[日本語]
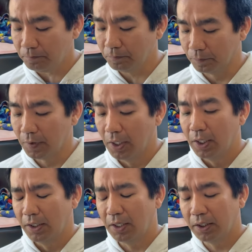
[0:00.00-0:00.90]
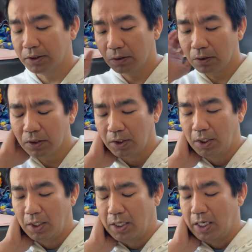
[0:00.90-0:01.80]
うん、で一応
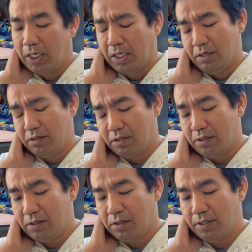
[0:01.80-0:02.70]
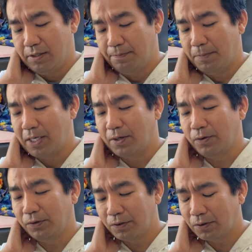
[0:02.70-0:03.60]
うん、まあ
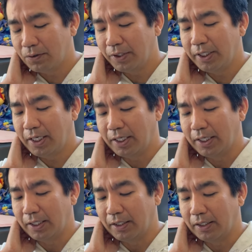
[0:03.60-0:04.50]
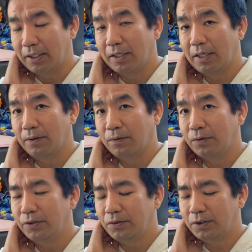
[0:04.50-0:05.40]
本当にね、あの、こ
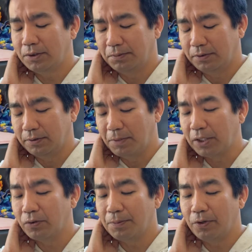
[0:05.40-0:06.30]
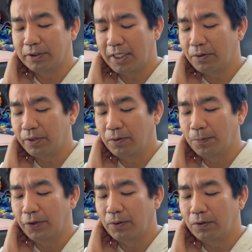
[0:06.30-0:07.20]
の YouTube、まあ後でも最後に
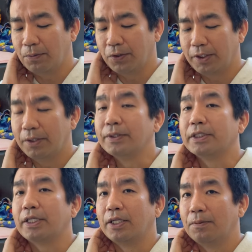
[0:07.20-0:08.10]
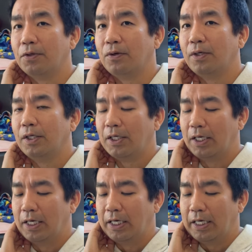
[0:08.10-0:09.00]
も言おうと思ってるんですけれども、
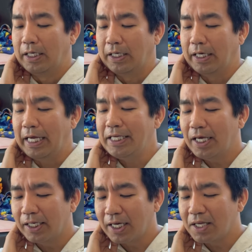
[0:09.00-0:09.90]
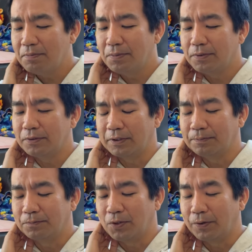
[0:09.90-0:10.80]
えー、言えない部
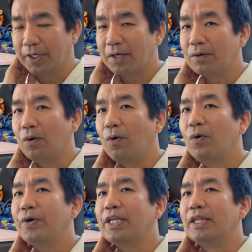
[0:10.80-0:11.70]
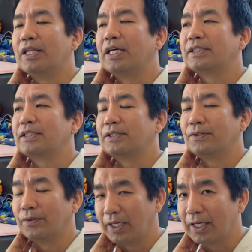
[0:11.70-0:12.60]
分も結構多いんです
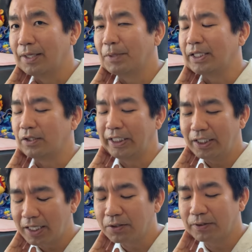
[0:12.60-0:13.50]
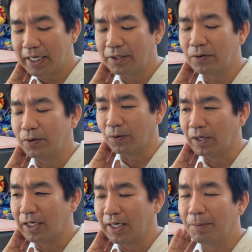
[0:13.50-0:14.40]
よね。まあ、言いたくないとい
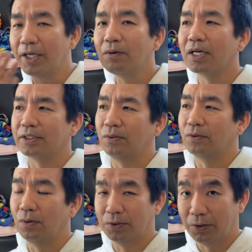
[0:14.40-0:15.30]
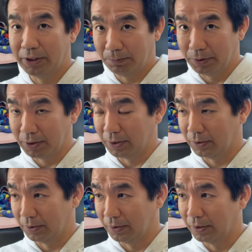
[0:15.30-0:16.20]
か、まあ、いくらその登場人
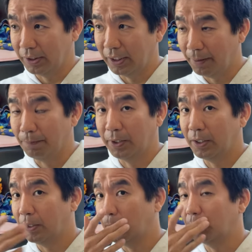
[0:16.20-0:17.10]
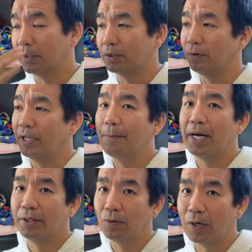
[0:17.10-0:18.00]
物にね、言ってる人がその名
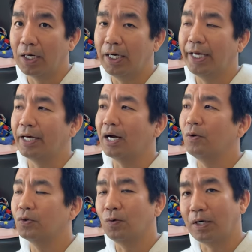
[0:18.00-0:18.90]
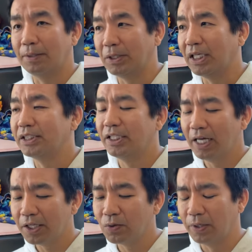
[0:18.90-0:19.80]
前とか、えー、顔とか、まあ、出して
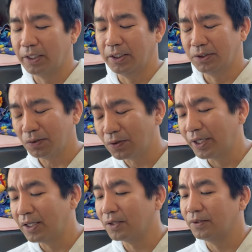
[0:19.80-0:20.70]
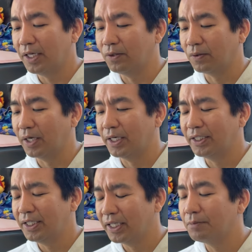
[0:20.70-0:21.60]
ないとはいえ、ちょっと言いたくないとか
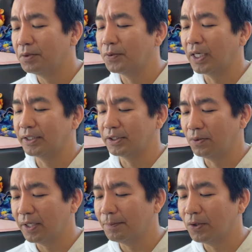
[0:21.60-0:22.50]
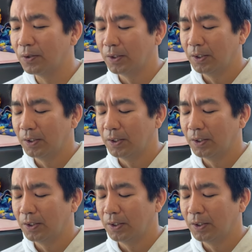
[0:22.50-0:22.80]
言えない部分があって、それも、